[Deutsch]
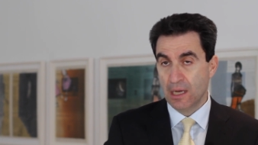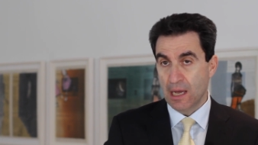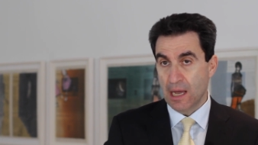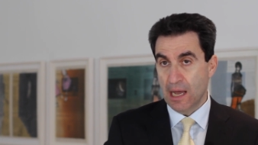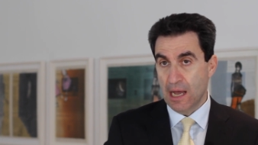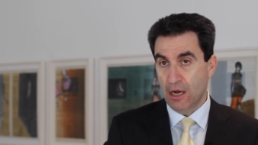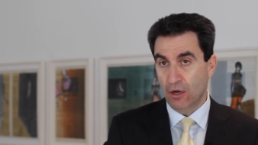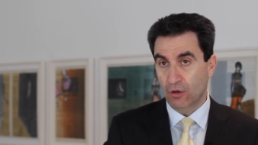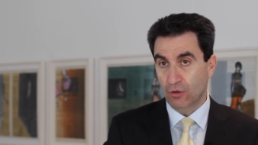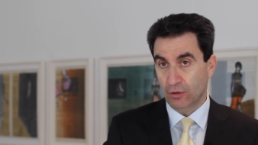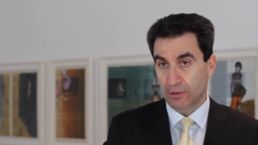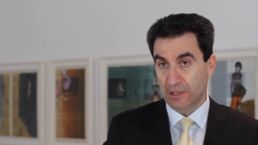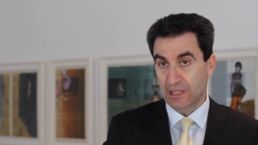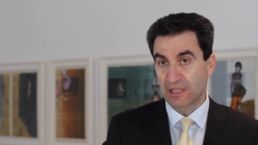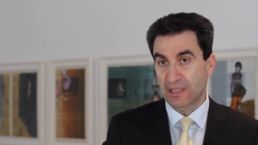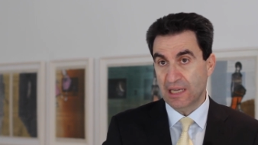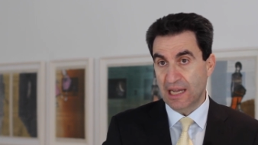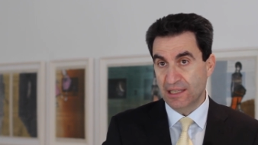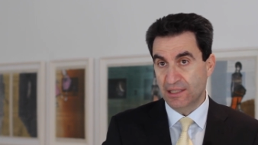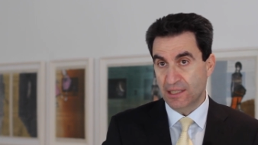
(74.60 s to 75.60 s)
auch
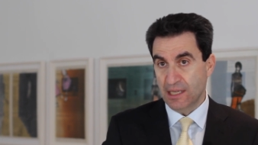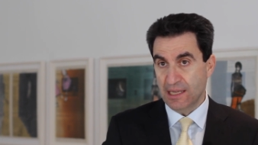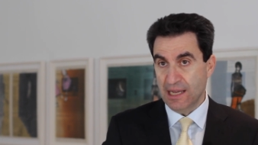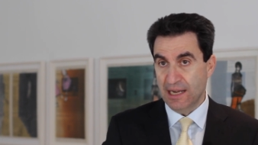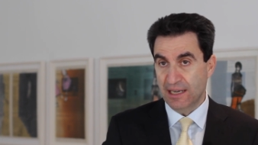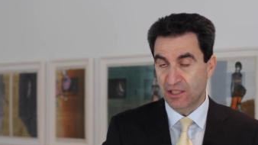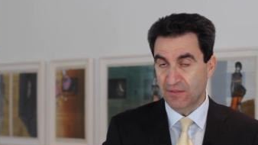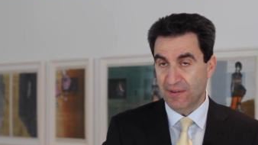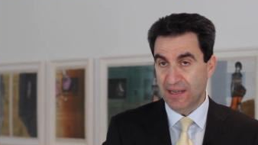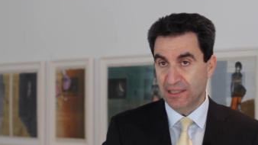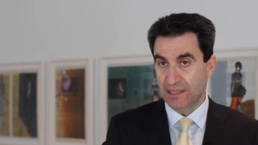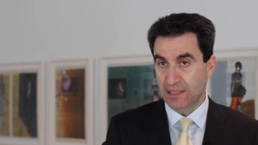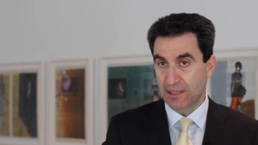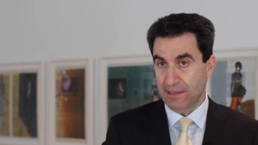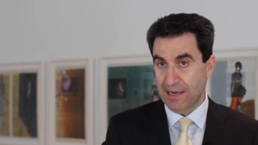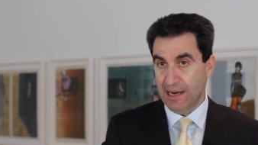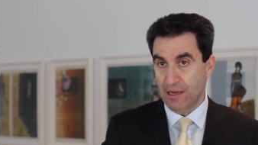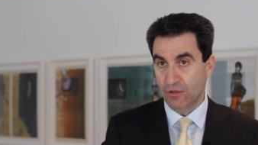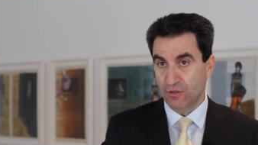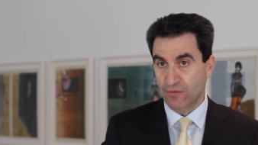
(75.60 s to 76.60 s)
das ganze Jahr
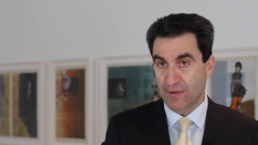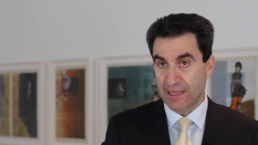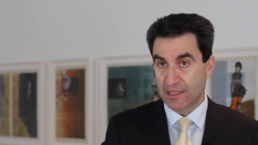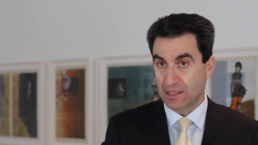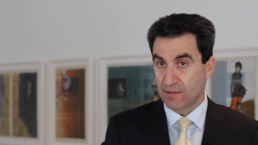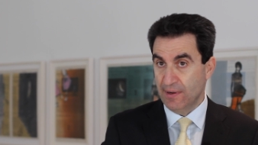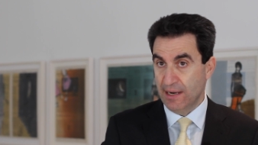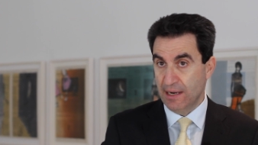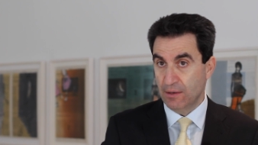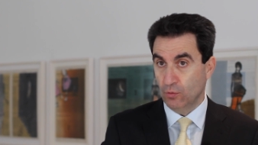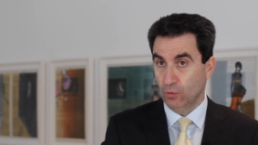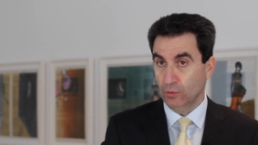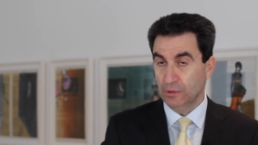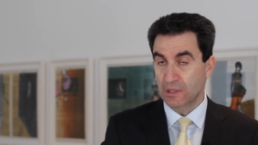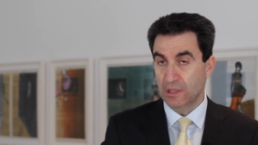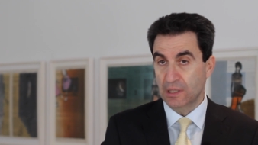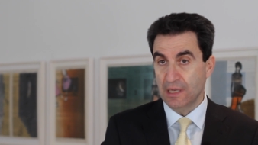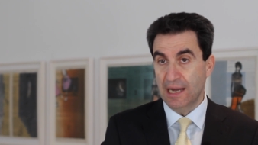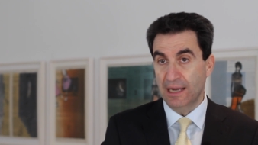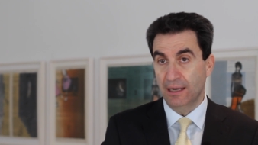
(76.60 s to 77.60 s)
2023 war ein
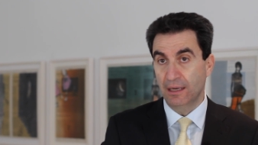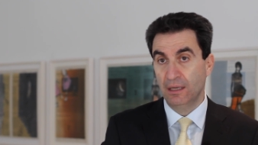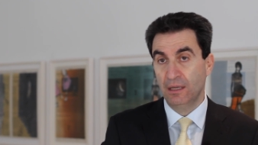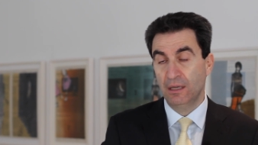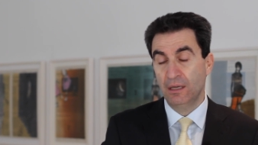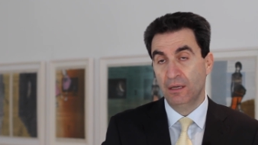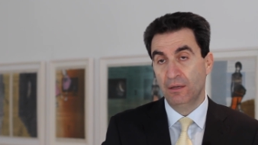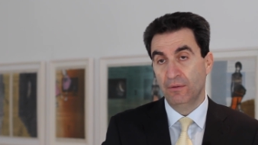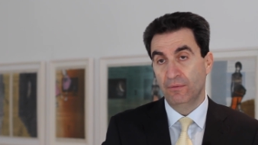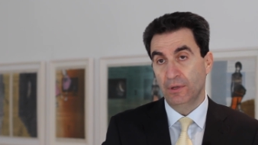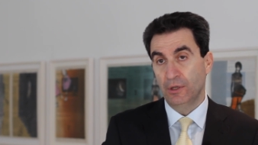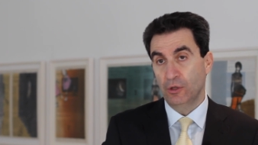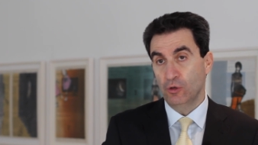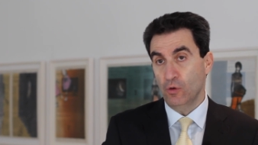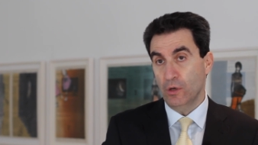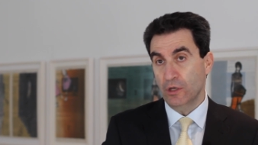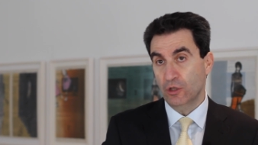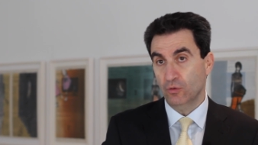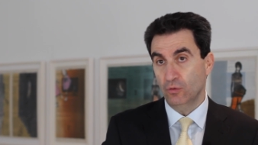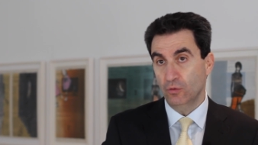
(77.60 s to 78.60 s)
gutes Jahr für die
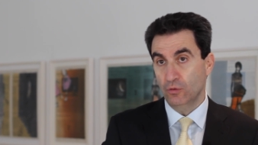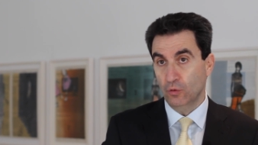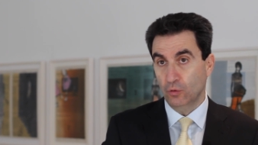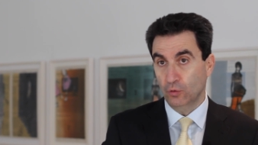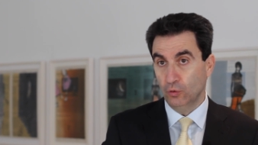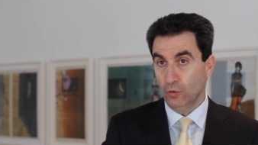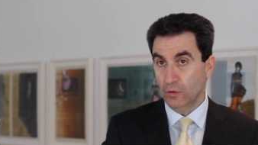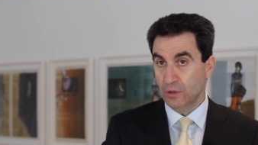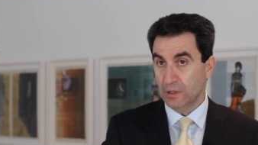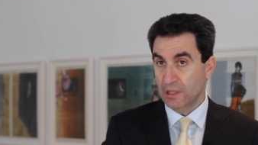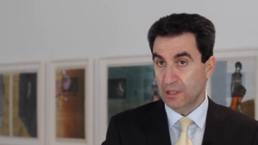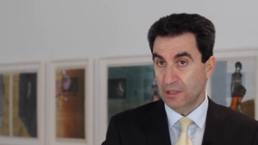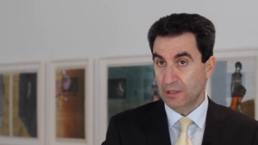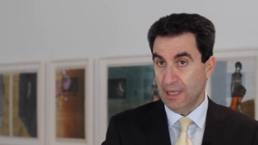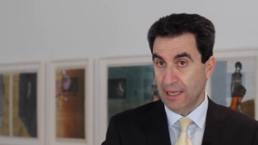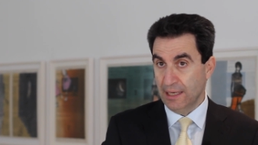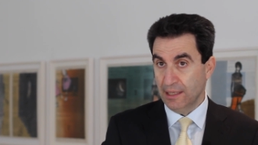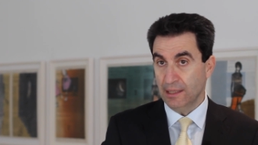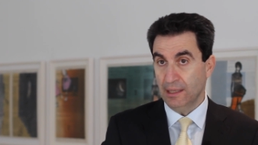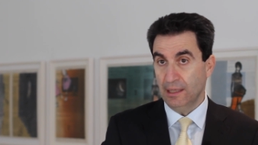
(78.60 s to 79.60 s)
US-Konjunktur. Sie ist
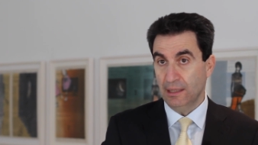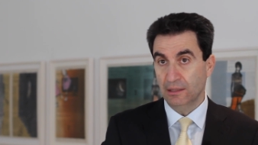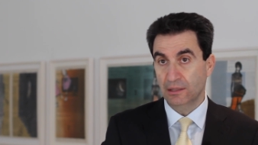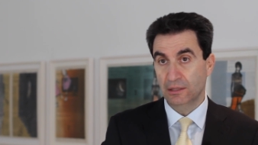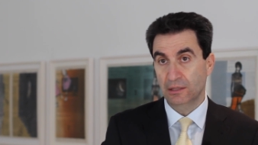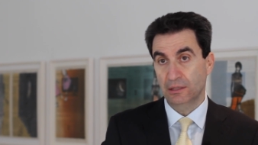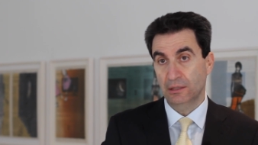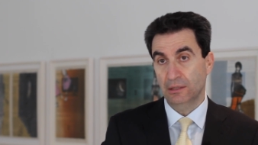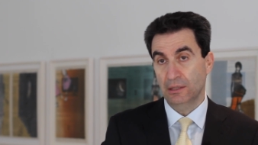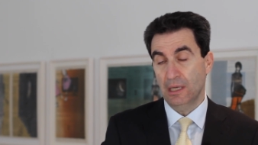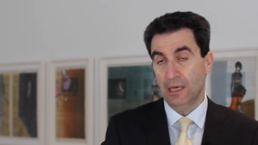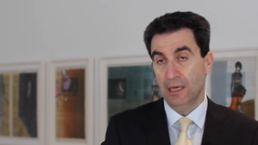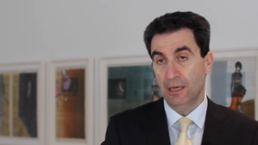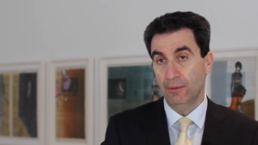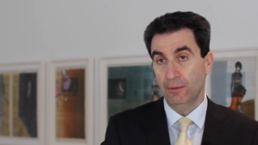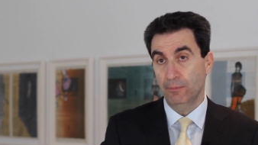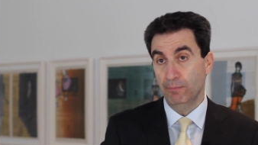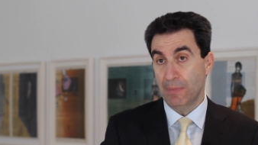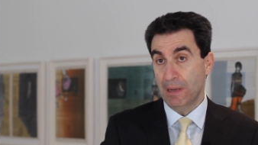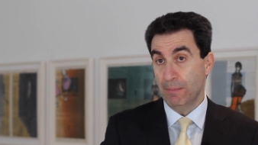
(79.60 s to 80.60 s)
stärker als äh,
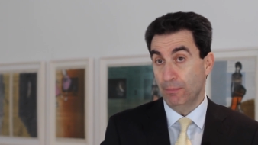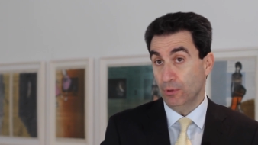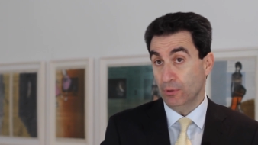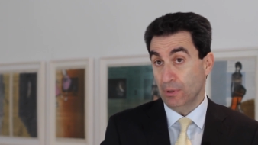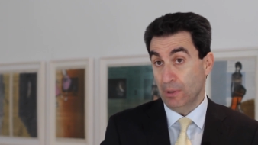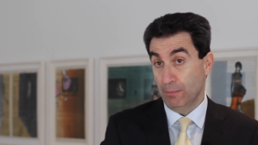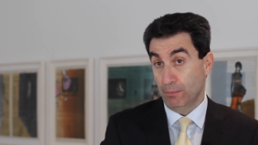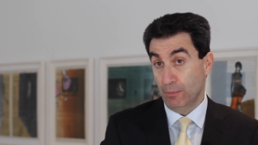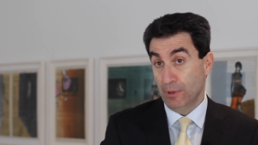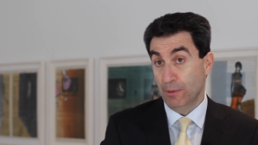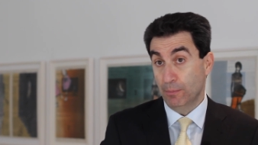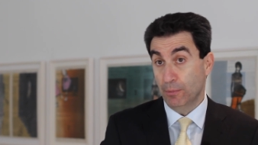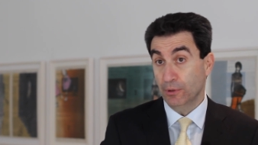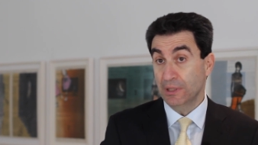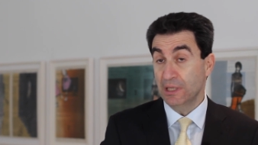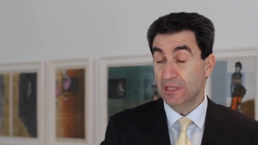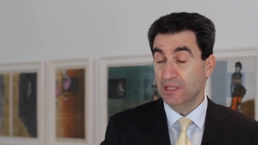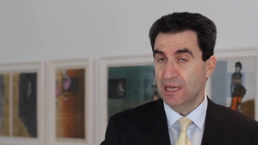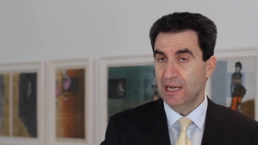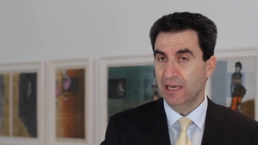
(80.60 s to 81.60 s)
beim
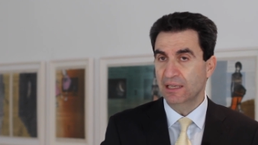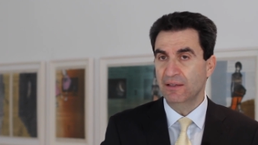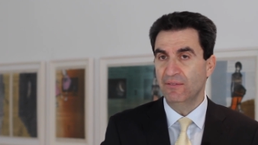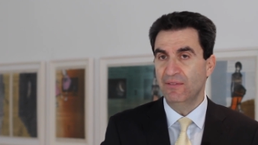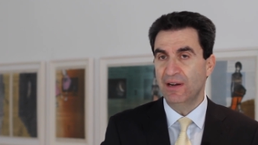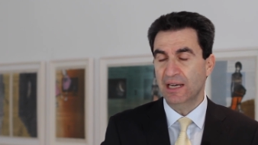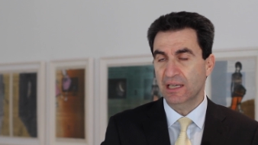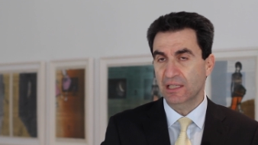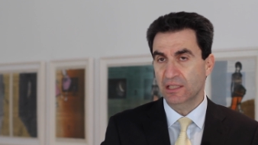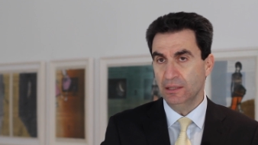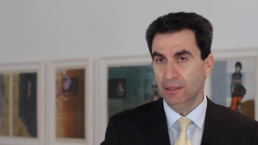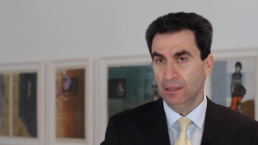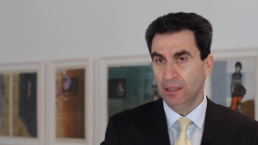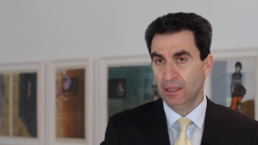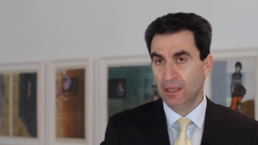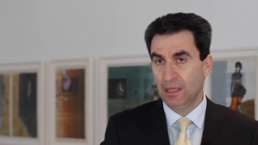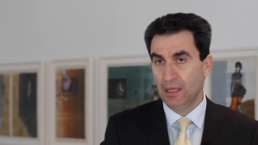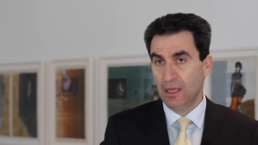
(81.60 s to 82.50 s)
Potenzial gewachsen.